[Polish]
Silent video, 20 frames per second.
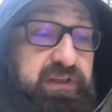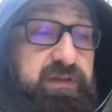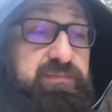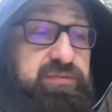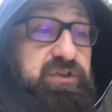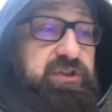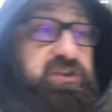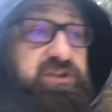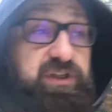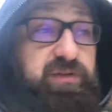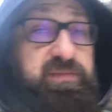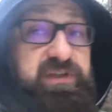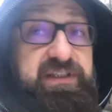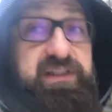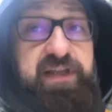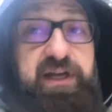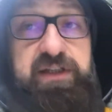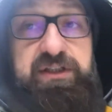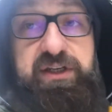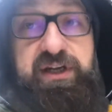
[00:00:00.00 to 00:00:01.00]
przyjście
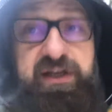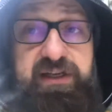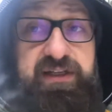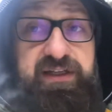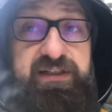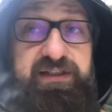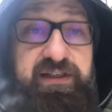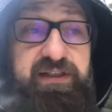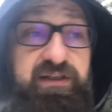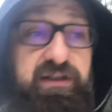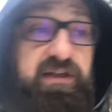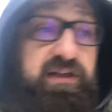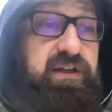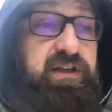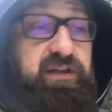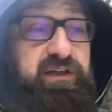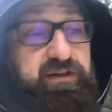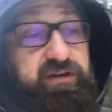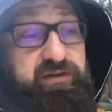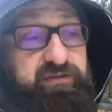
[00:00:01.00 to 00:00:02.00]
Mesjasza,
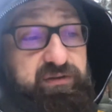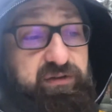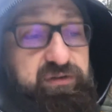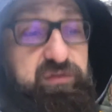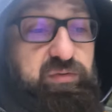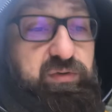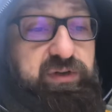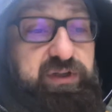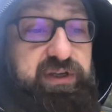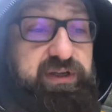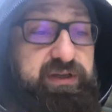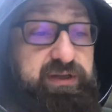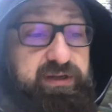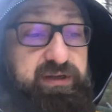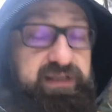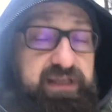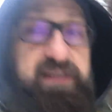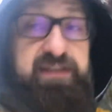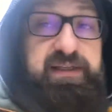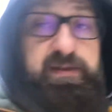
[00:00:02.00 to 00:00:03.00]
no, który
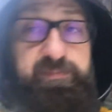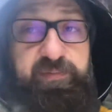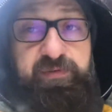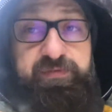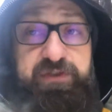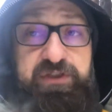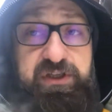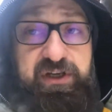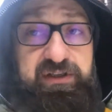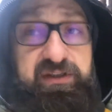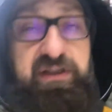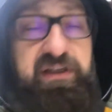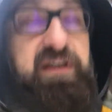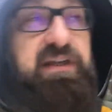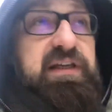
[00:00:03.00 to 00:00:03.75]
jest zapowiedziany.